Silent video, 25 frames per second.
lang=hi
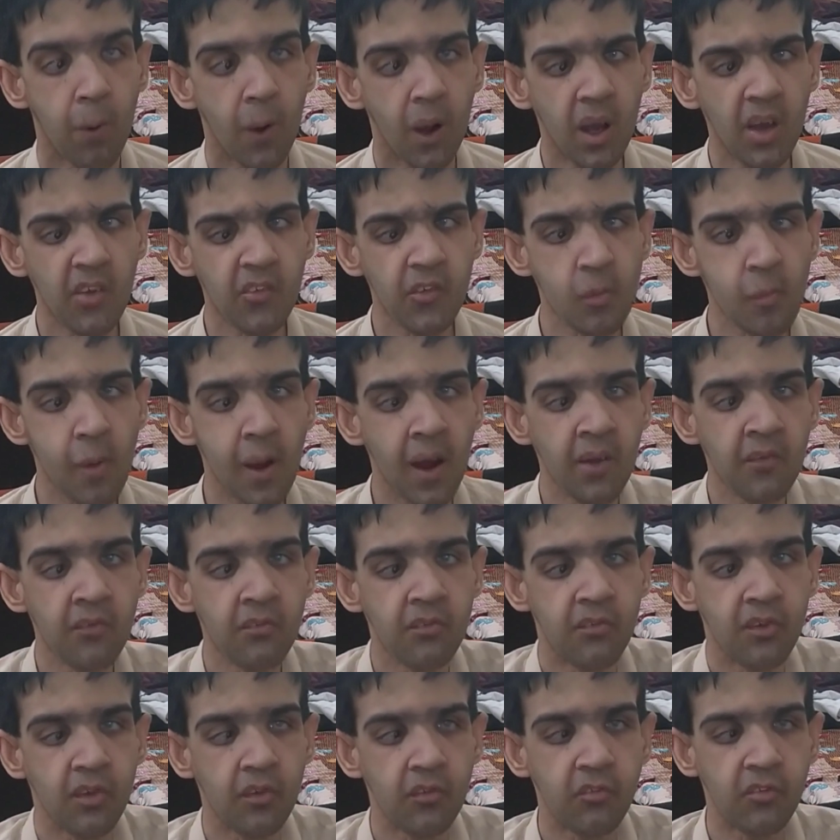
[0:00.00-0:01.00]
फ़खर
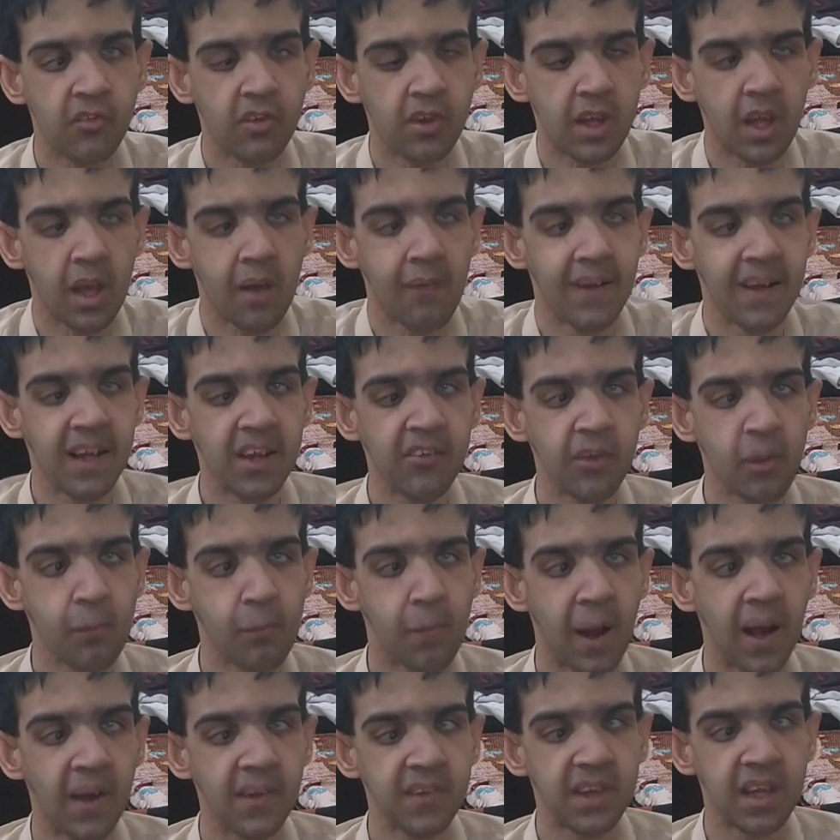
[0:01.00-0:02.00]
जमान जिसके हवाले से
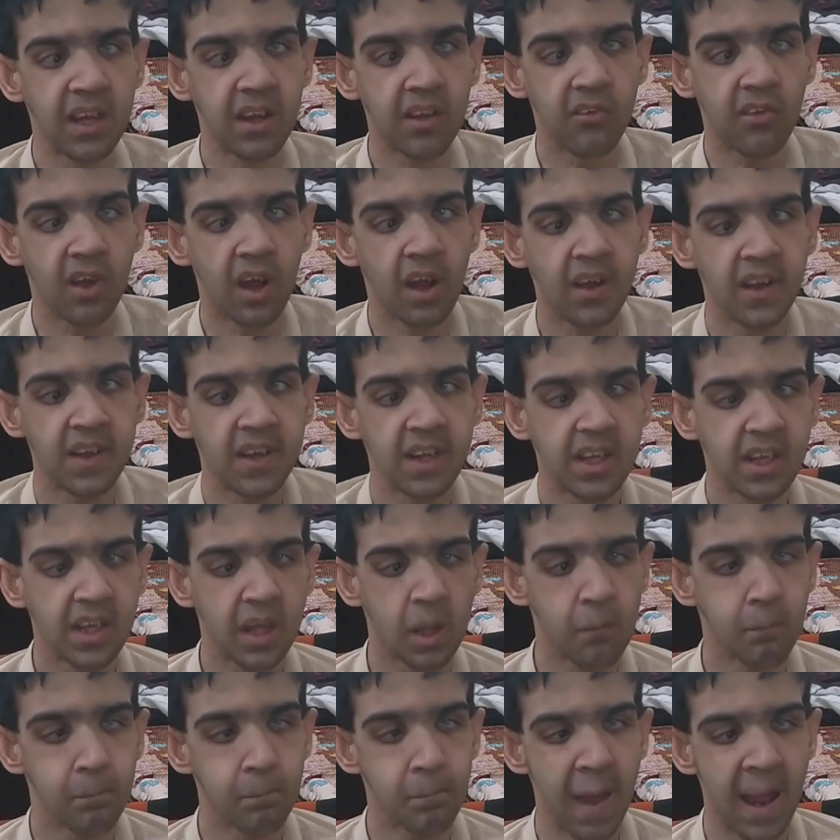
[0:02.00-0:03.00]
बात की जा रही थी
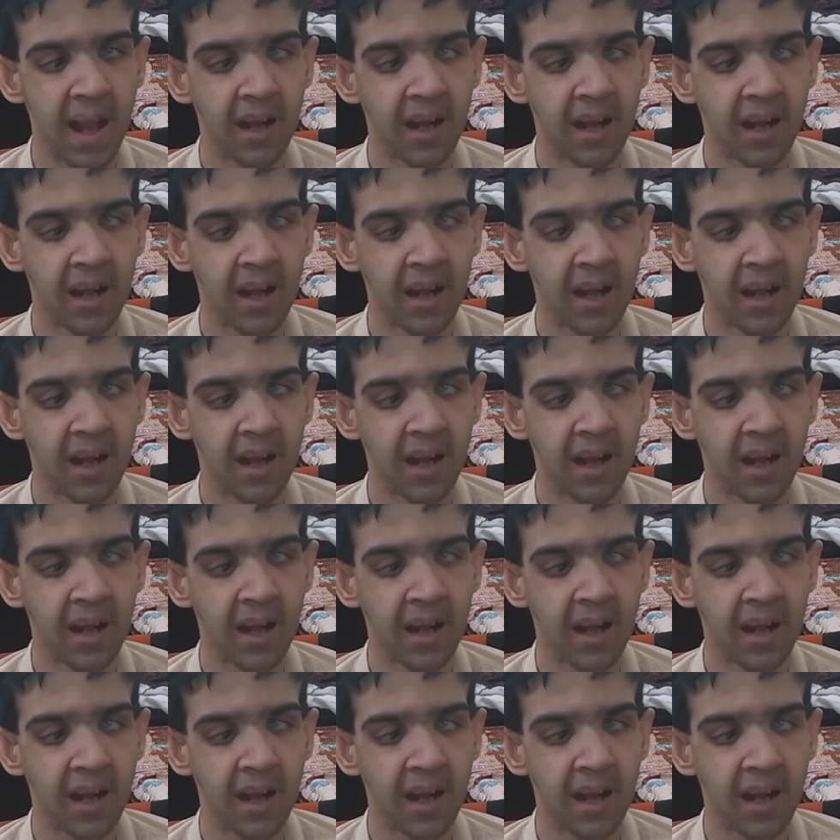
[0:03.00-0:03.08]
कि